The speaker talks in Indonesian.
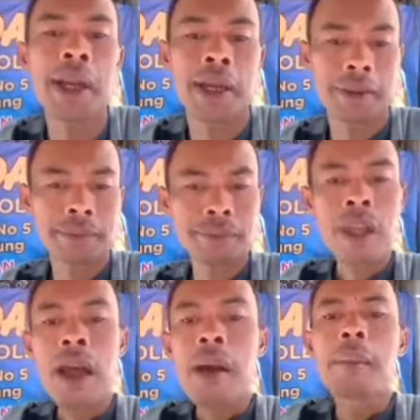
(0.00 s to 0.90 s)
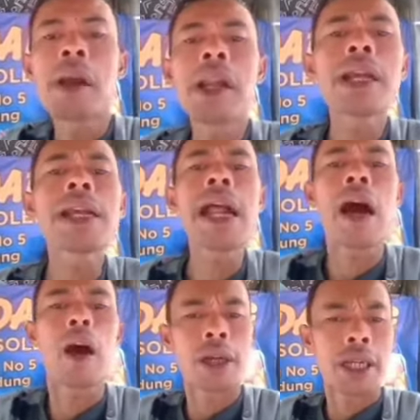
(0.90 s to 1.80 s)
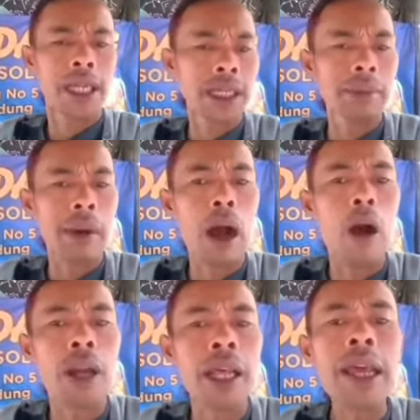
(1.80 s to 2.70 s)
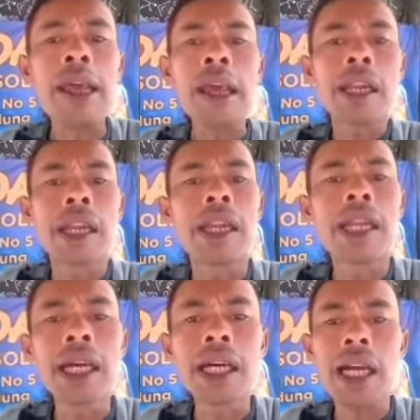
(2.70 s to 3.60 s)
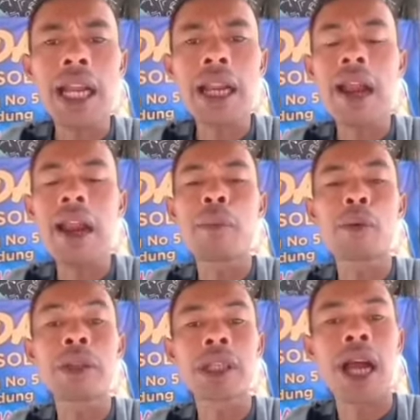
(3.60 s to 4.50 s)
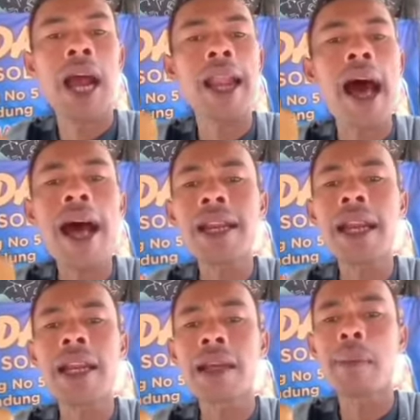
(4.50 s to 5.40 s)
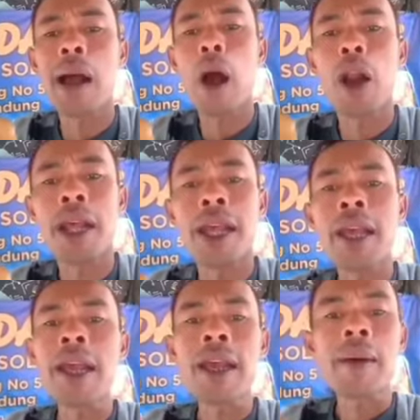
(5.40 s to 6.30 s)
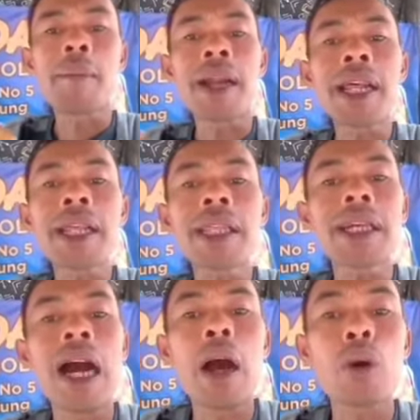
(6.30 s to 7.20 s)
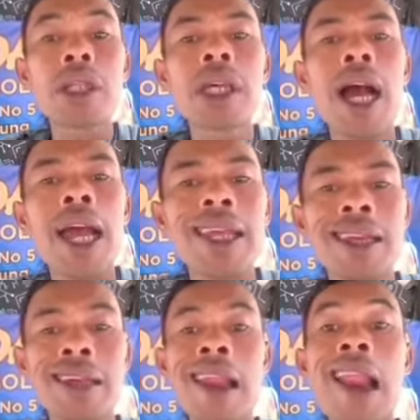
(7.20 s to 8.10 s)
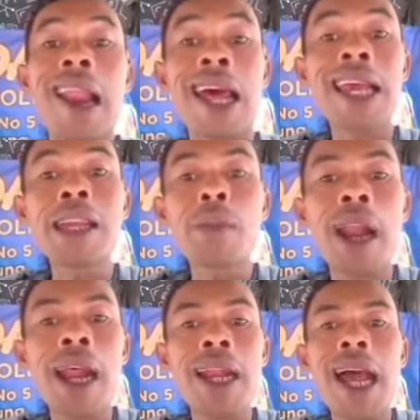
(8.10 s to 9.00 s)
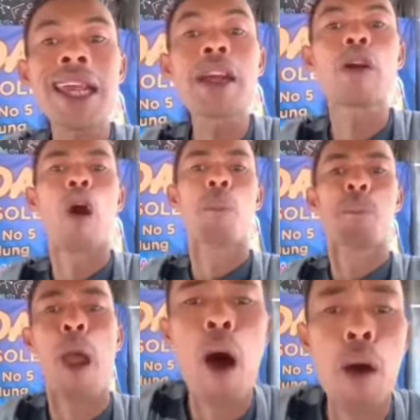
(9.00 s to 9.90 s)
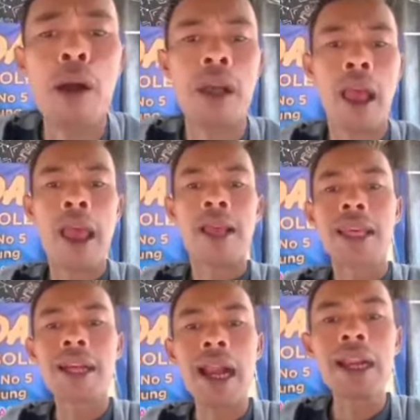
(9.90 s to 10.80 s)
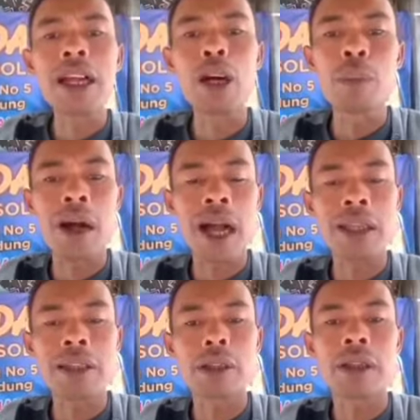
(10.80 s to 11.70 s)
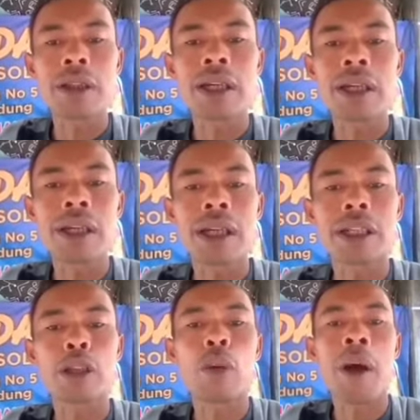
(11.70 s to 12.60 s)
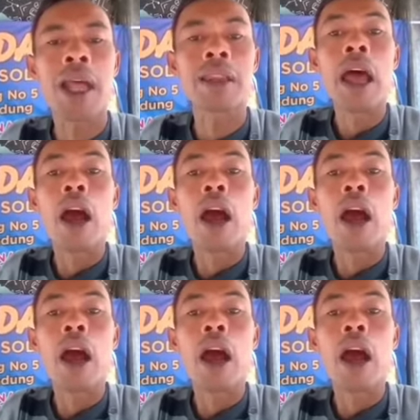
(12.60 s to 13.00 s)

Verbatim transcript: Man. Belilah odading mangoleh di dia karena lamun tengah dahar dading mangoleh maneh tegau ain balad aing goblok ikan hiu makan eh, tomat